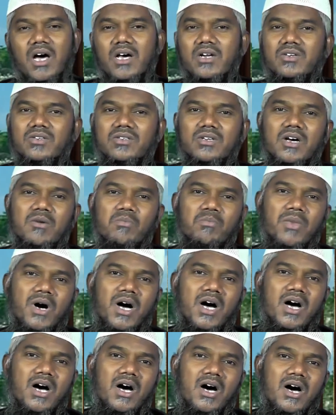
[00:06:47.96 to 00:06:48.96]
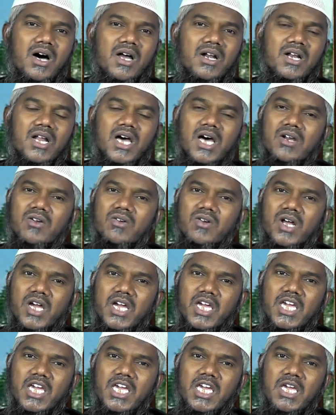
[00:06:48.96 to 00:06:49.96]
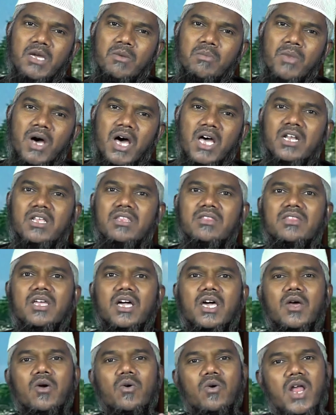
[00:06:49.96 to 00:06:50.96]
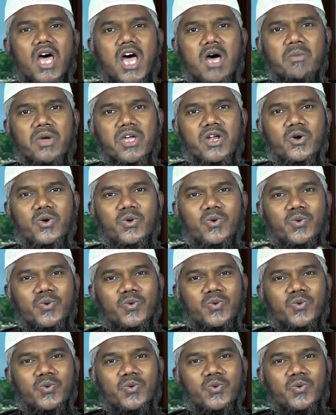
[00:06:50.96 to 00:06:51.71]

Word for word: అర్ రహ్మాన్ అర్ రహీం అనంత కరుణామయుడు